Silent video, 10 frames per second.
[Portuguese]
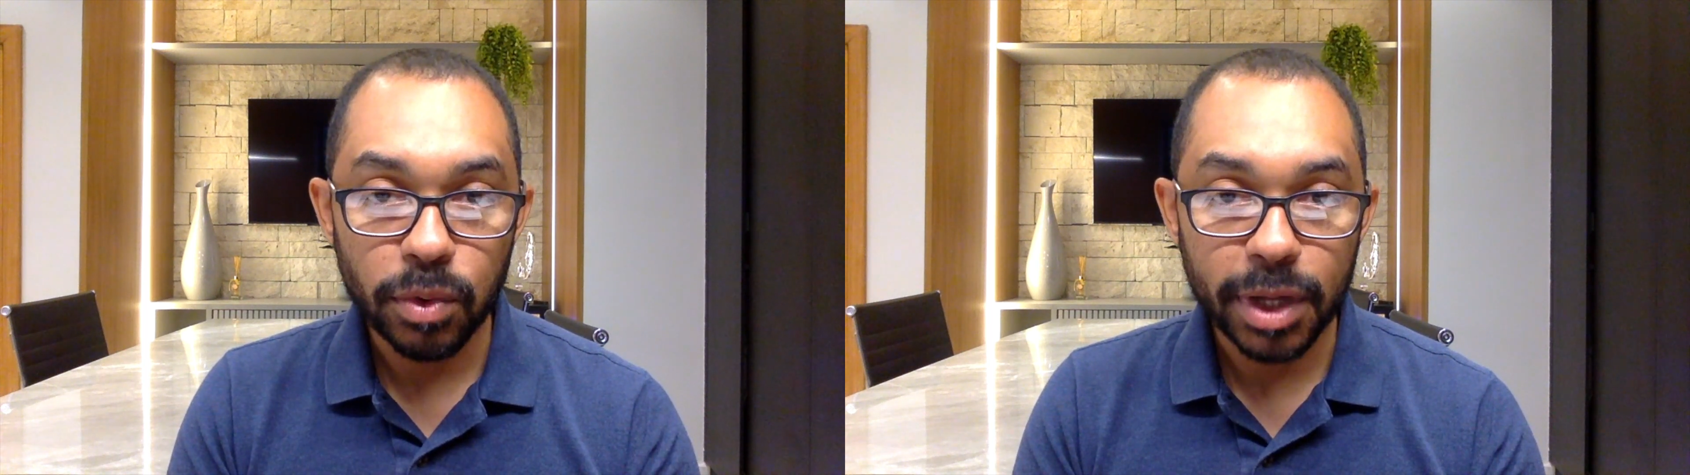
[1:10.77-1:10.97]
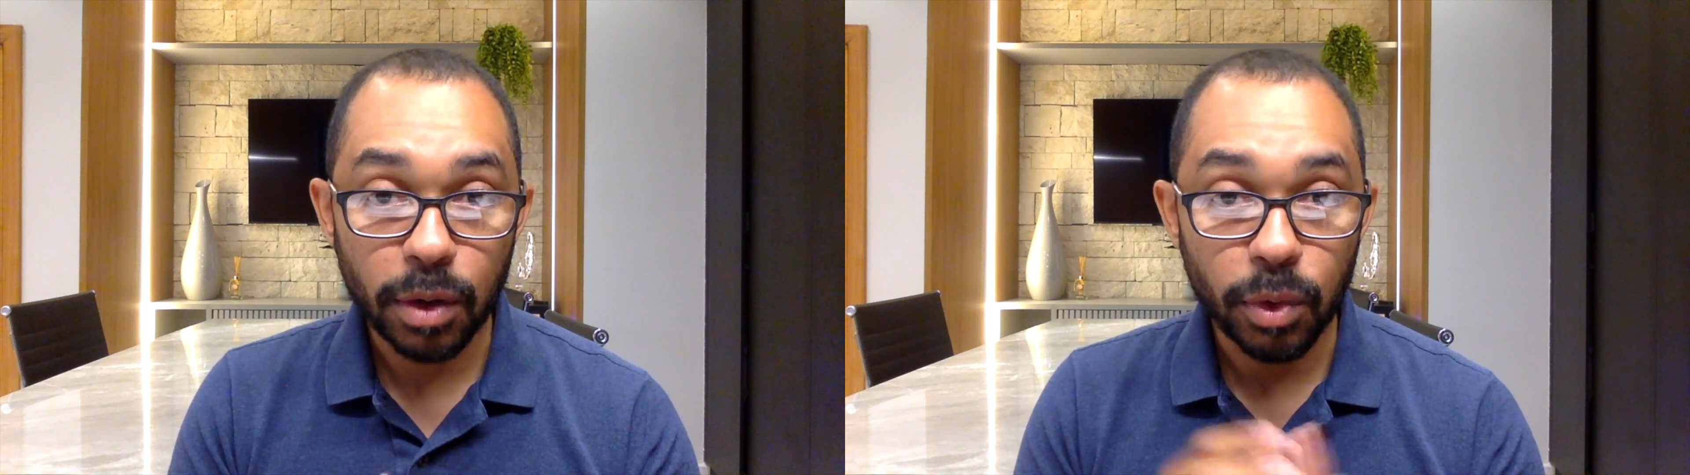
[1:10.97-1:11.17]

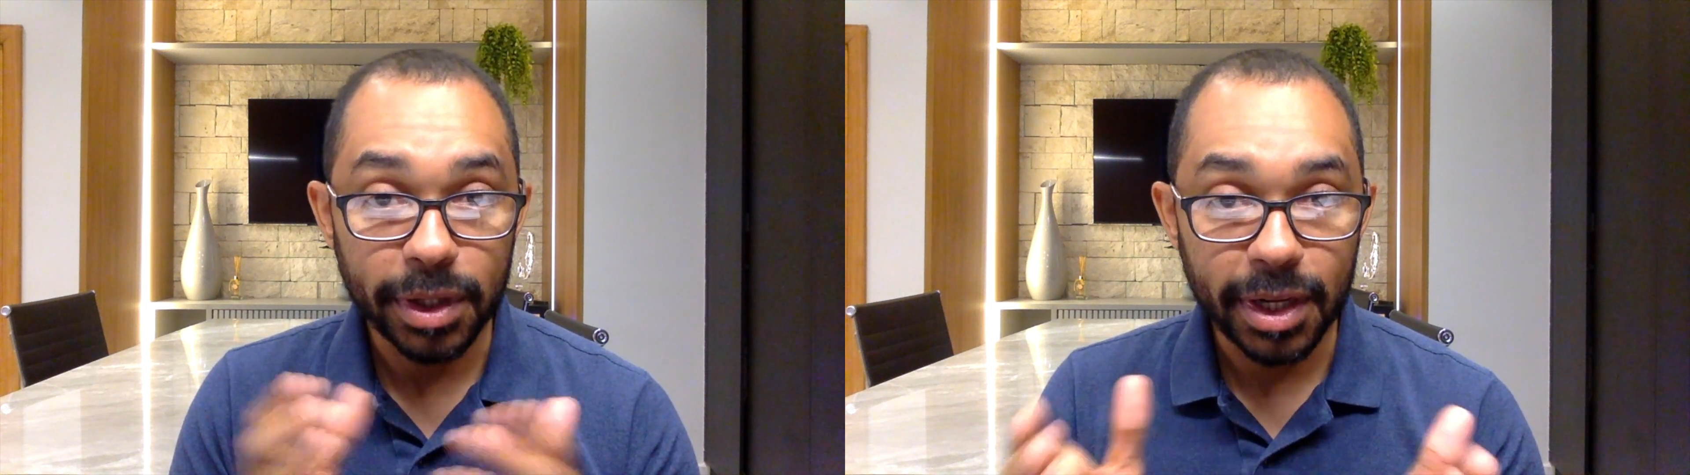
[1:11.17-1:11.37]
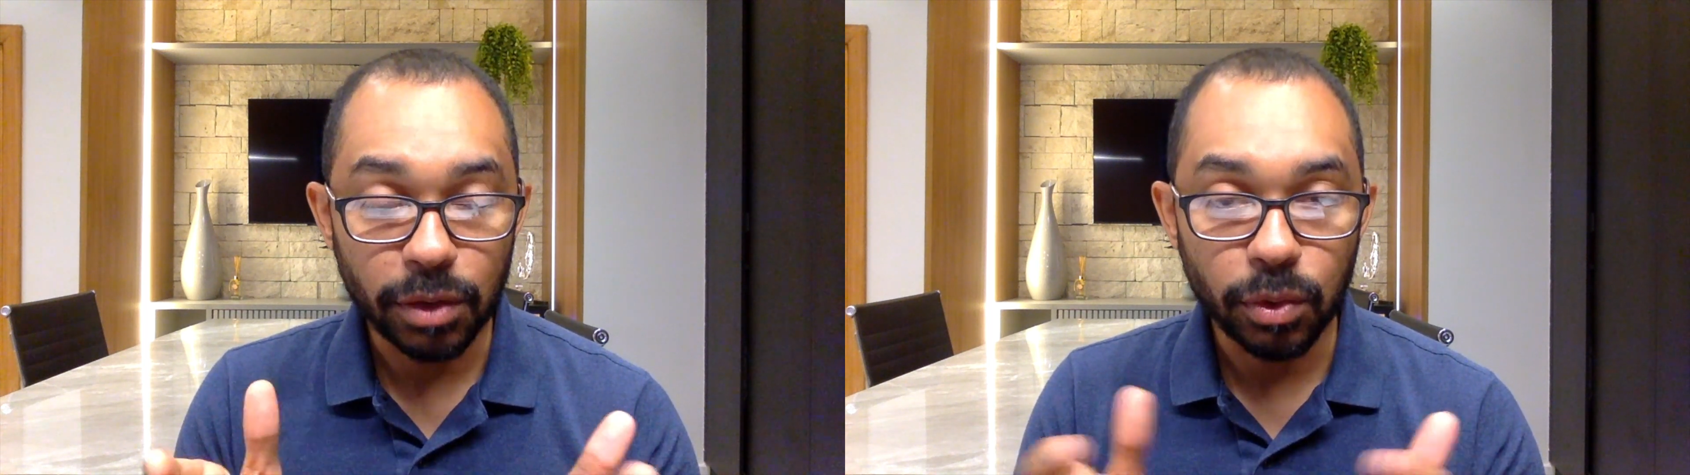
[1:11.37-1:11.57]
que é a
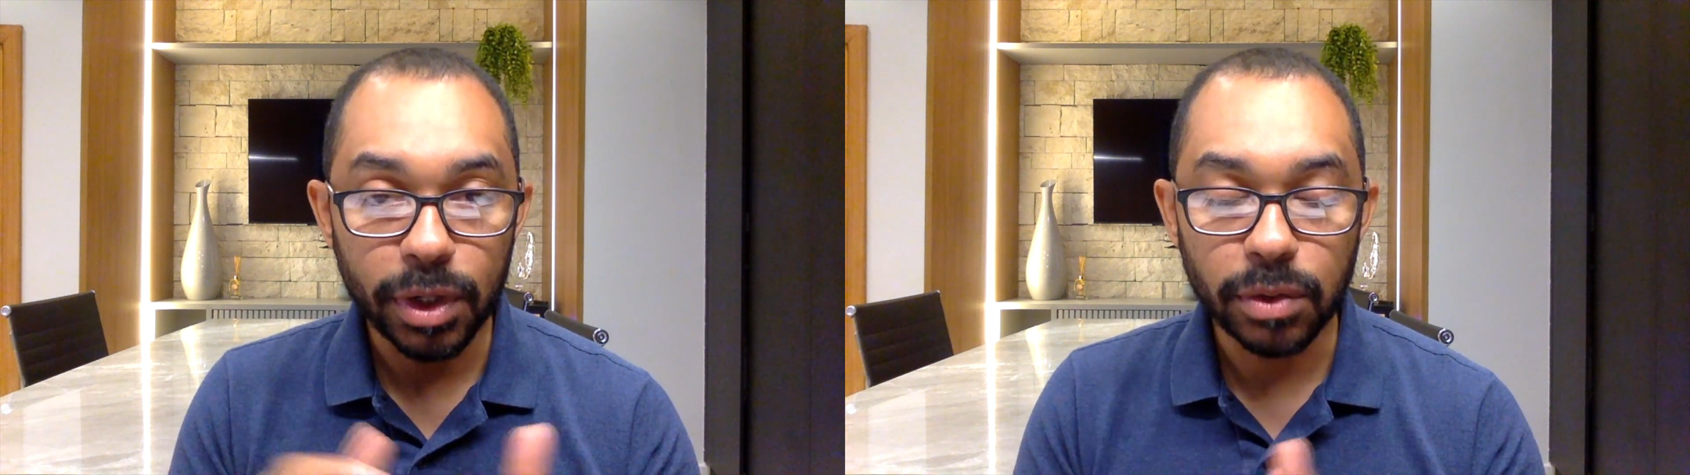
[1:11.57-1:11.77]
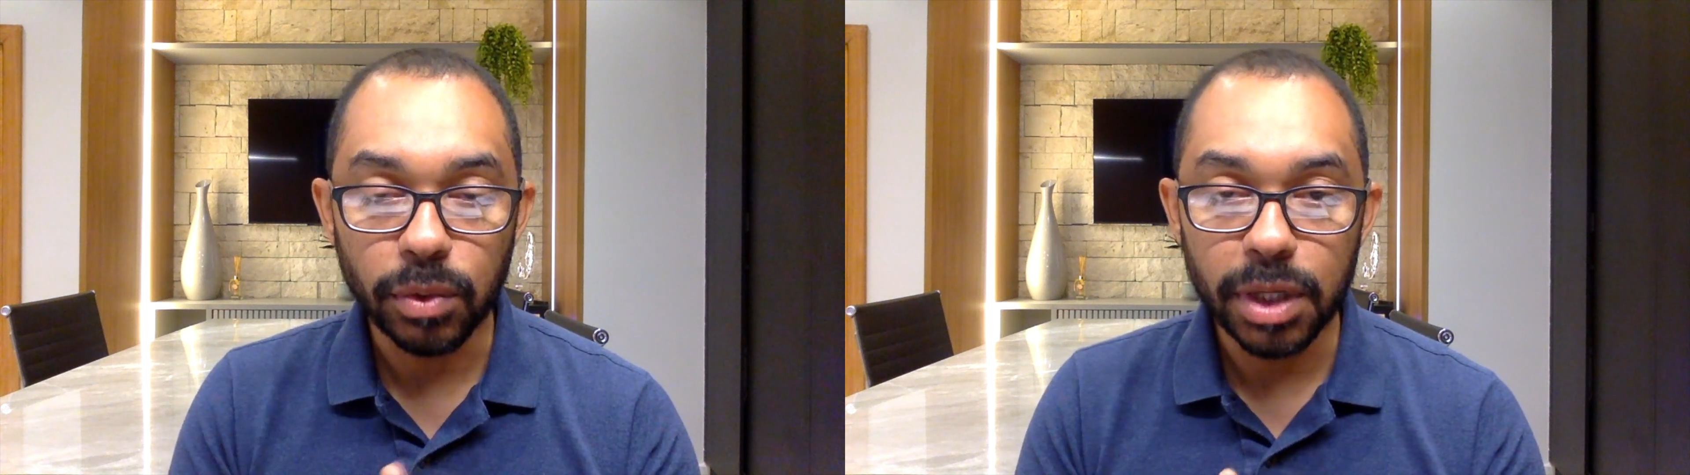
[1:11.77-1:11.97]

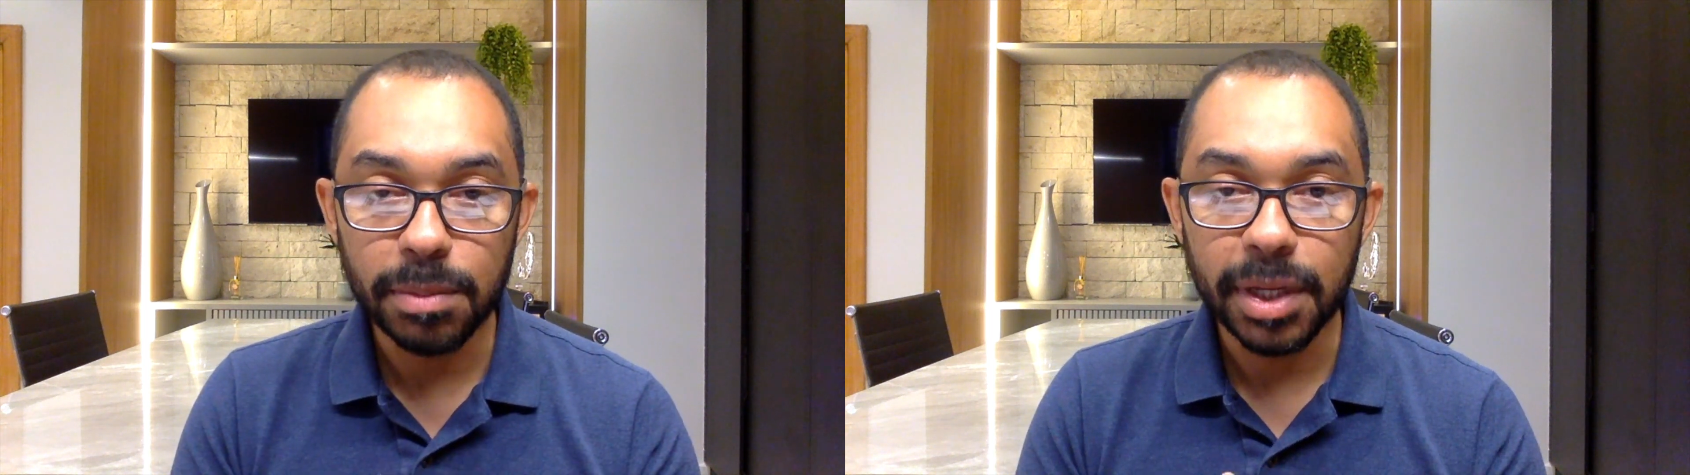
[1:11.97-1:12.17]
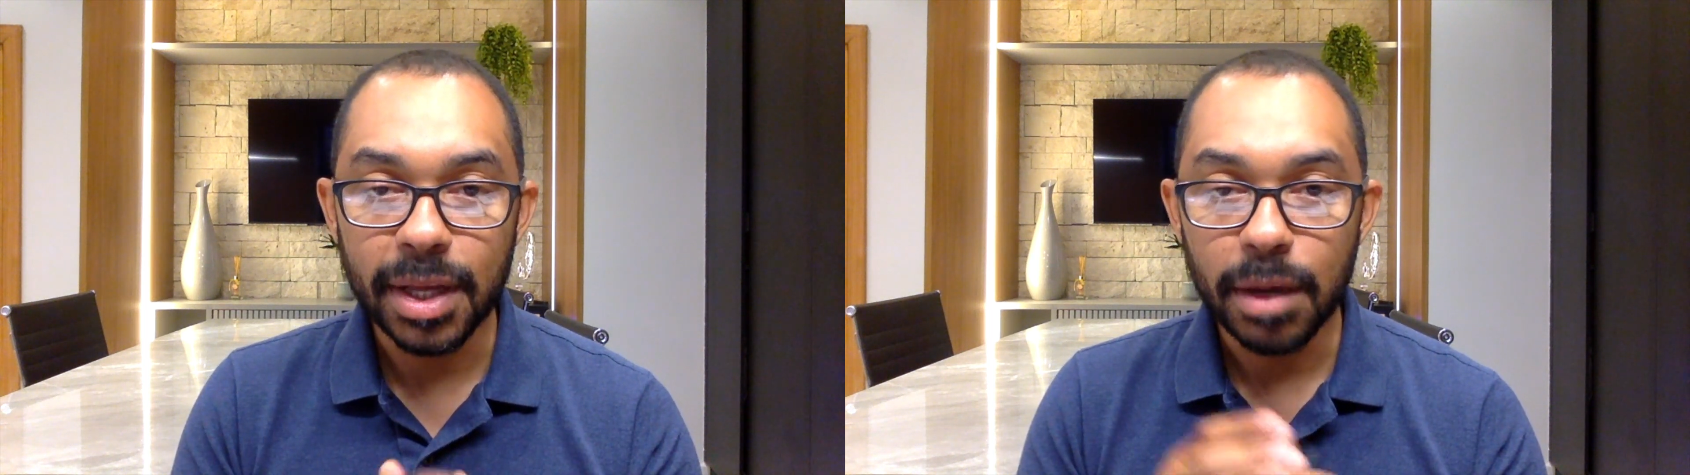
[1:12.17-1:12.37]
coordenadora do
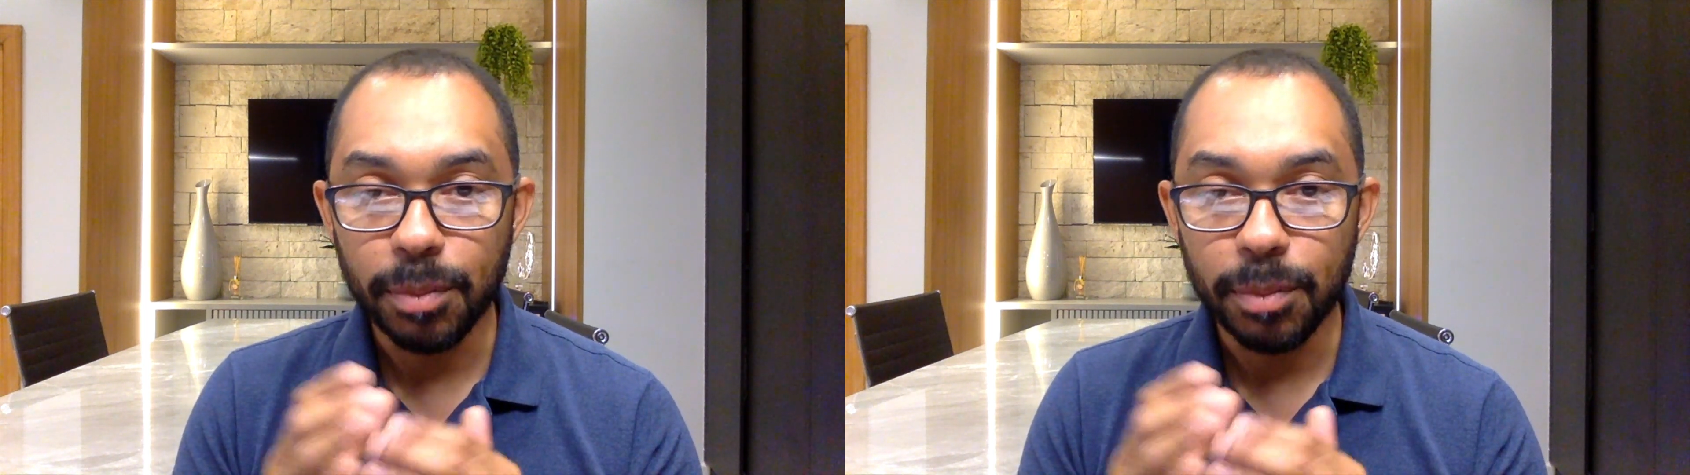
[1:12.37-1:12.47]
IBRE